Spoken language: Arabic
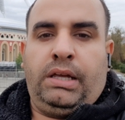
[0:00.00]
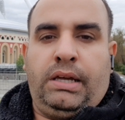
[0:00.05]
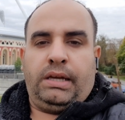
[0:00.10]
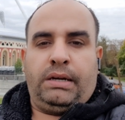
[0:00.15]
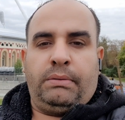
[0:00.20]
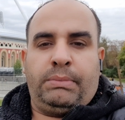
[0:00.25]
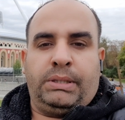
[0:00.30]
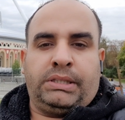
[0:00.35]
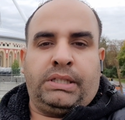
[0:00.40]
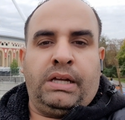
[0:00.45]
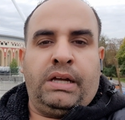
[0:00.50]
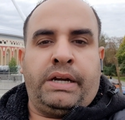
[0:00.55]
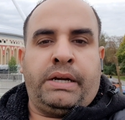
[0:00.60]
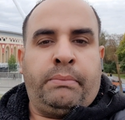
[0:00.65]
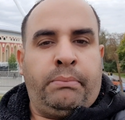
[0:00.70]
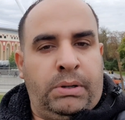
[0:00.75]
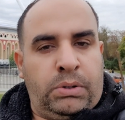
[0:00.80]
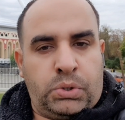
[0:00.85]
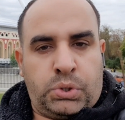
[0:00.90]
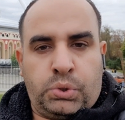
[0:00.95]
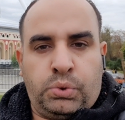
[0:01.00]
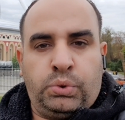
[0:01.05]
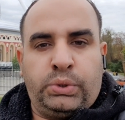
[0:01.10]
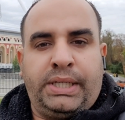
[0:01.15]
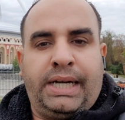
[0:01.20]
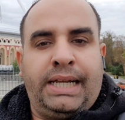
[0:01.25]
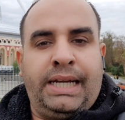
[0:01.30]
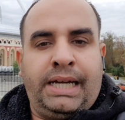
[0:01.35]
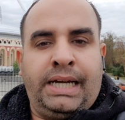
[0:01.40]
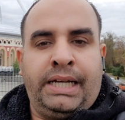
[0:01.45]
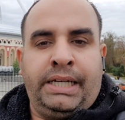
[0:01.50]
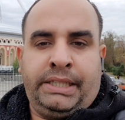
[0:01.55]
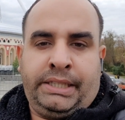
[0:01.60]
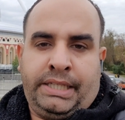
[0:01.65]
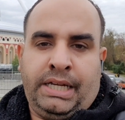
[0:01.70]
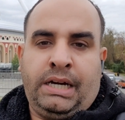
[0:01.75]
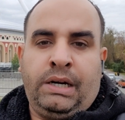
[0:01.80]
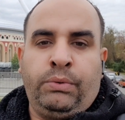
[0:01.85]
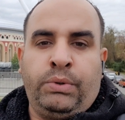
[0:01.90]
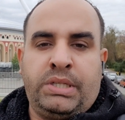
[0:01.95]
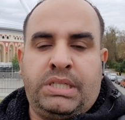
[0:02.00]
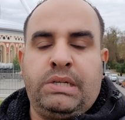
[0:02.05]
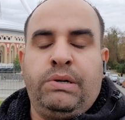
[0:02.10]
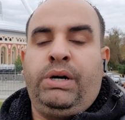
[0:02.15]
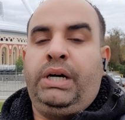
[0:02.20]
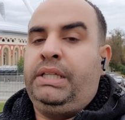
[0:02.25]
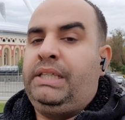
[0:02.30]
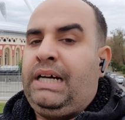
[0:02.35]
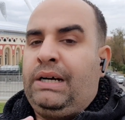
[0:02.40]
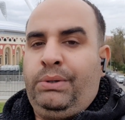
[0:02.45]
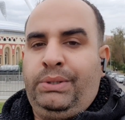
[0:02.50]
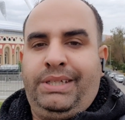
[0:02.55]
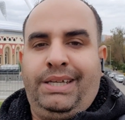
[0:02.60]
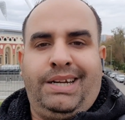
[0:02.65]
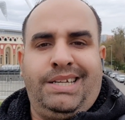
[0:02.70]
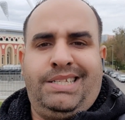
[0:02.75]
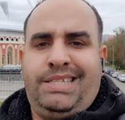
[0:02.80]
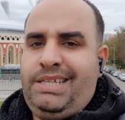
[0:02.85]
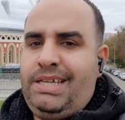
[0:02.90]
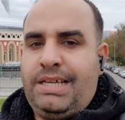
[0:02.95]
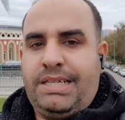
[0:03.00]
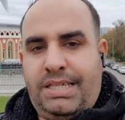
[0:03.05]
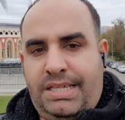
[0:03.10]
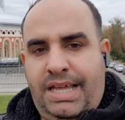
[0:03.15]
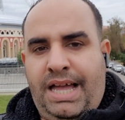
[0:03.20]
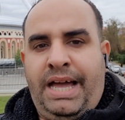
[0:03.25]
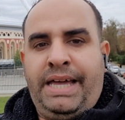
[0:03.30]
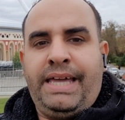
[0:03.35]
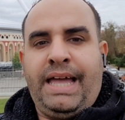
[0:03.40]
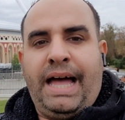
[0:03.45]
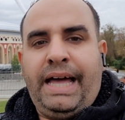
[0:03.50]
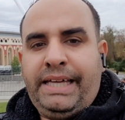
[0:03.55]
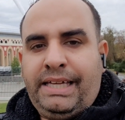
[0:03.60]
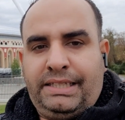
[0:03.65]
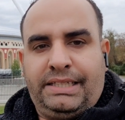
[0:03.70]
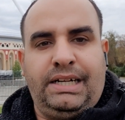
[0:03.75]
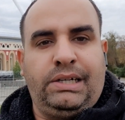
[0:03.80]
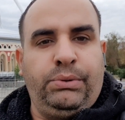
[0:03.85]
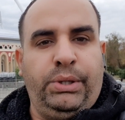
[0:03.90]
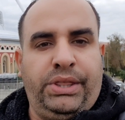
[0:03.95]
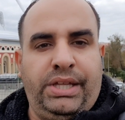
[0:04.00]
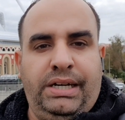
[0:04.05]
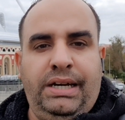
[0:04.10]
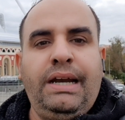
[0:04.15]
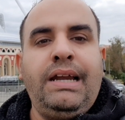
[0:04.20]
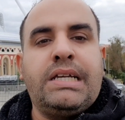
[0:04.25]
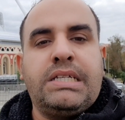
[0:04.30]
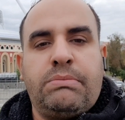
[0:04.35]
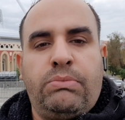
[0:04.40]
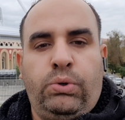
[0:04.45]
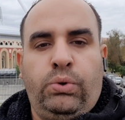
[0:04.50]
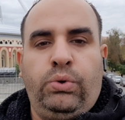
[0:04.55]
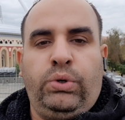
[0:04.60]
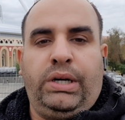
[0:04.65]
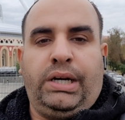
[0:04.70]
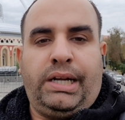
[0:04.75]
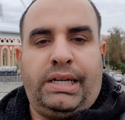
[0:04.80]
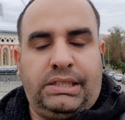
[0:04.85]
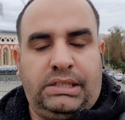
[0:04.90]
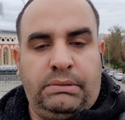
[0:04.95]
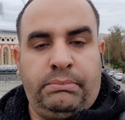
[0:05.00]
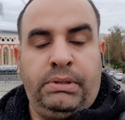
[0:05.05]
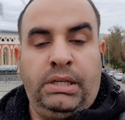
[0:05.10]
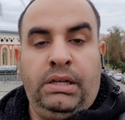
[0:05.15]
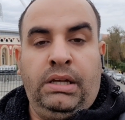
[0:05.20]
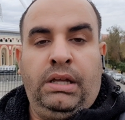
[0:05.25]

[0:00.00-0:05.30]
المطار موجود على الدعوه سواء دعوه دراسيه سياحيه اي دعوه ثانيه لازم يكون الختم